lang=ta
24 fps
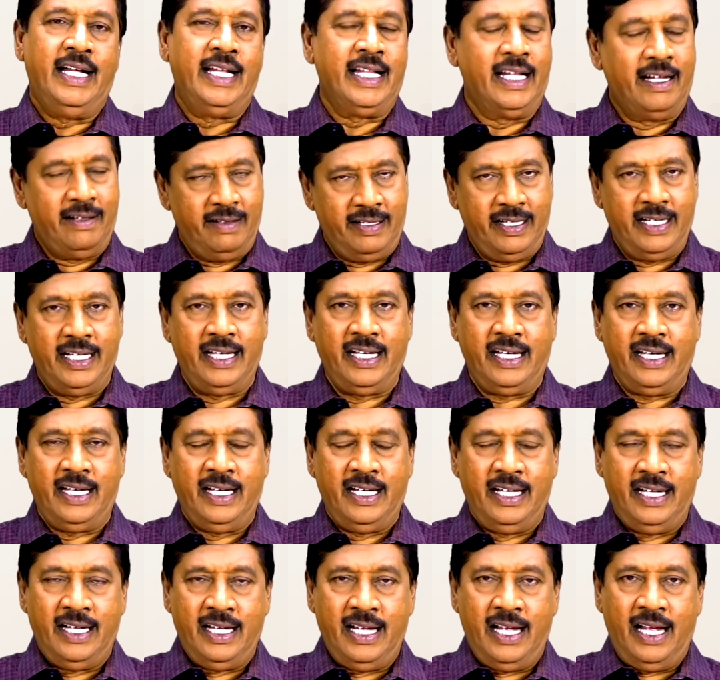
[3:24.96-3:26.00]
அதாவது
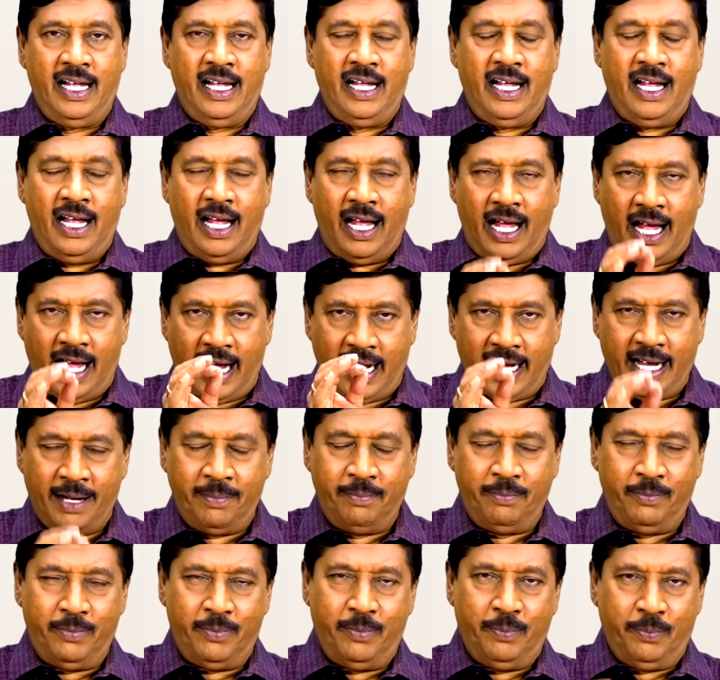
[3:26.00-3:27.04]

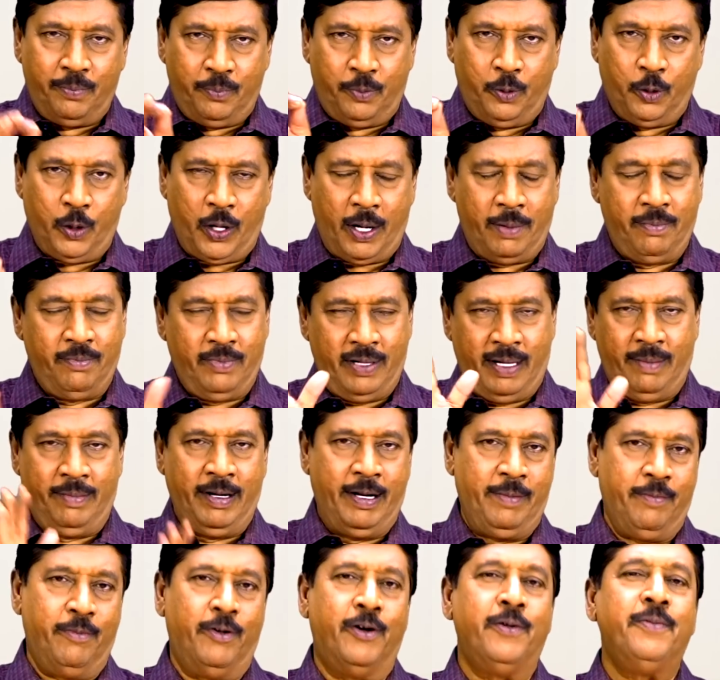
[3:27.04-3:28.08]
அகம் புறம்
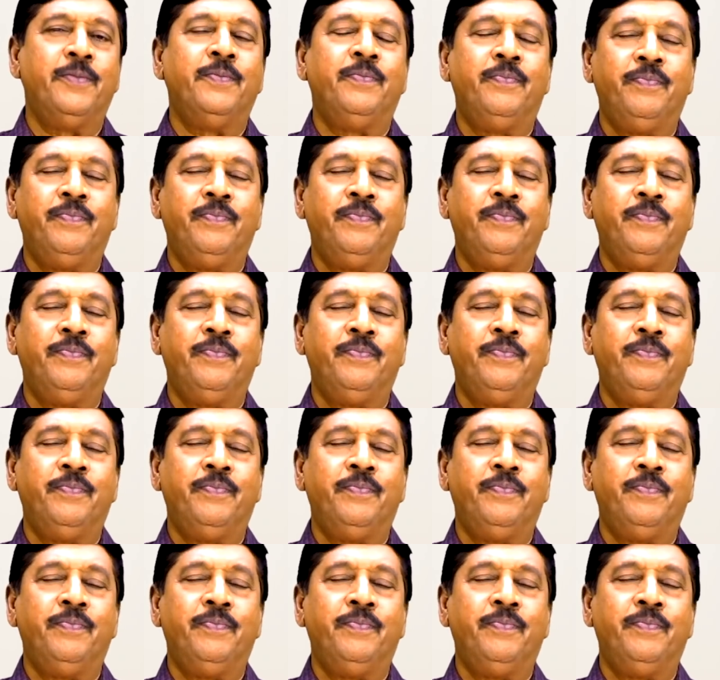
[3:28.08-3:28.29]
அப்படிமோ